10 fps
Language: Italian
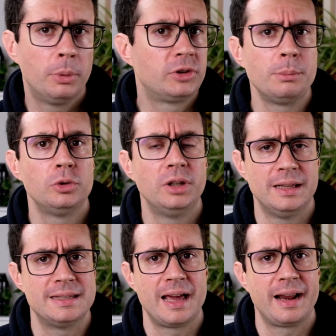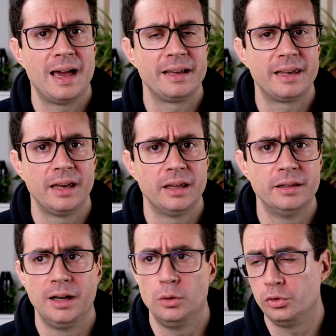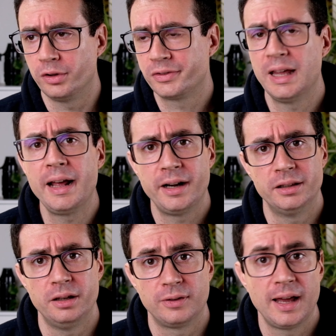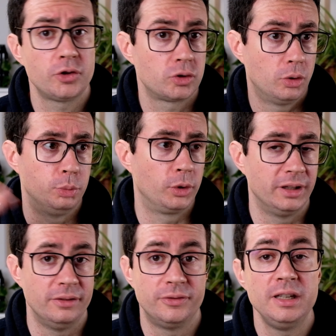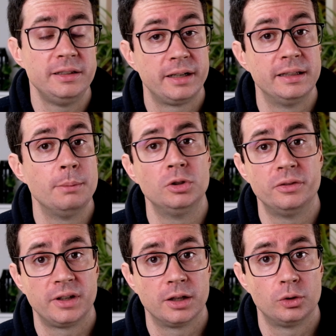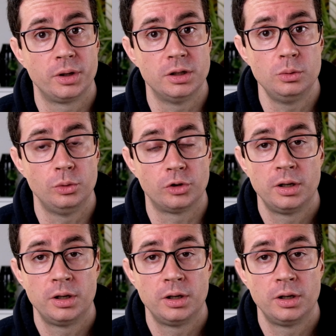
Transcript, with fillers: Potremmo utilizzare anche delle luci esterne, dei flash oppure dei filtri, dei modificatori di luce.